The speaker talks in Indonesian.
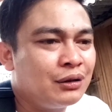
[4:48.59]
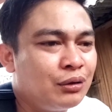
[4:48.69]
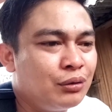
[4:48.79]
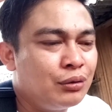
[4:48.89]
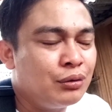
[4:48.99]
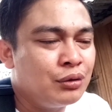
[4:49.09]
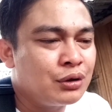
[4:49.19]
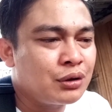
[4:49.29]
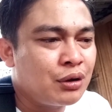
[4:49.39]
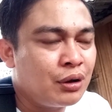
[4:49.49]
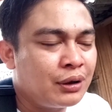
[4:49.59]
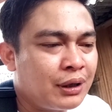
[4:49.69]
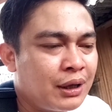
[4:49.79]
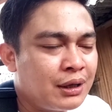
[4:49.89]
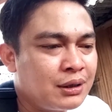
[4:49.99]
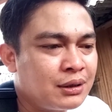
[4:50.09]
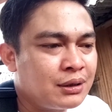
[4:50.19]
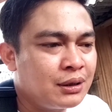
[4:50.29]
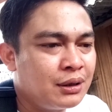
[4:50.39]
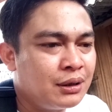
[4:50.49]
terus
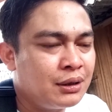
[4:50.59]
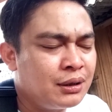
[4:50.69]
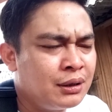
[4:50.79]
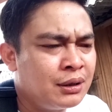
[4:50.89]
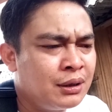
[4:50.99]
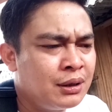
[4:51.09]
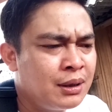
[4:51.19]
kontes eh,